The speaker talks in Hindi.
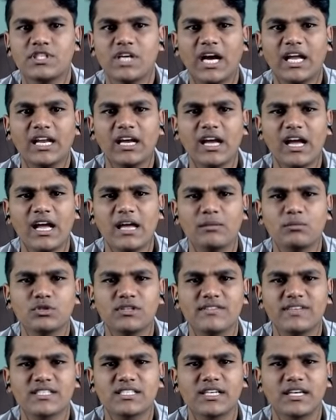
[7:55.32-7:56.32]
जाना कहाँ है
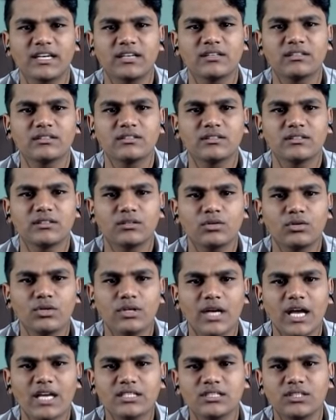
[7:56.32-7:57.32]
मुझे वैसे
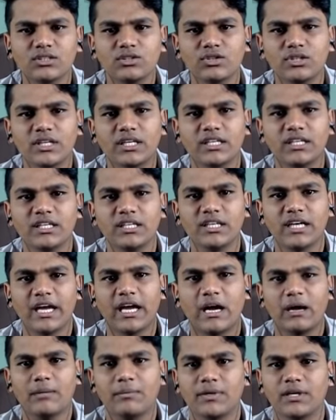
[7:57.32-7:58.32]
कोई रास्ता तो दिख नहीं रहा
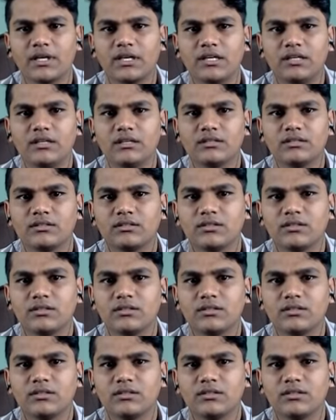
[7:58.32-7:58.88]
है यहाँ पे कहीं